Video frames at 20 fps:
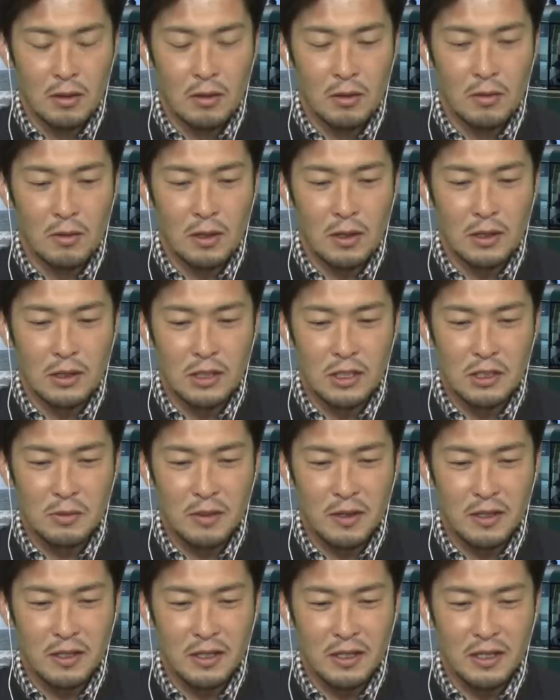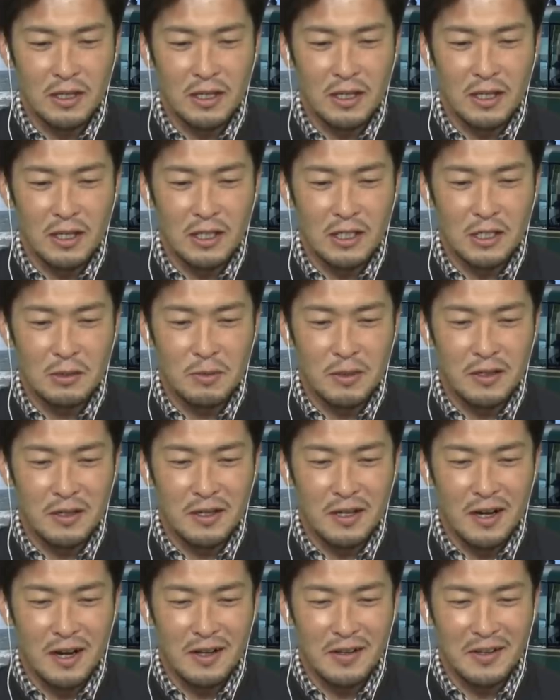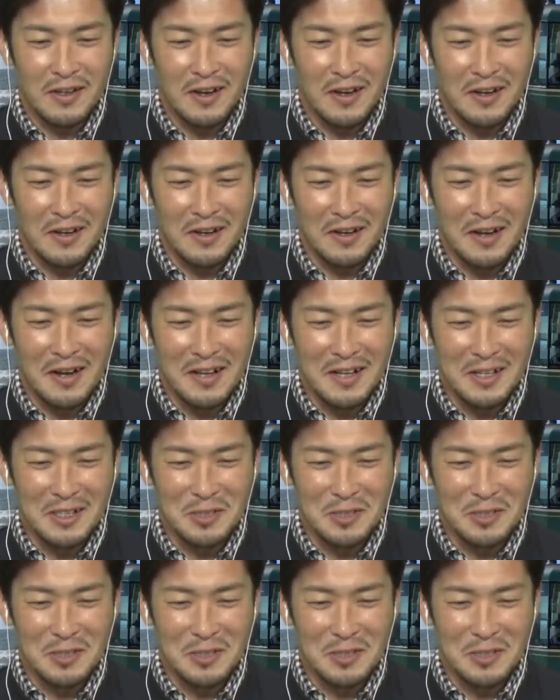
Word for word: うわ一番一番絡んだら赤い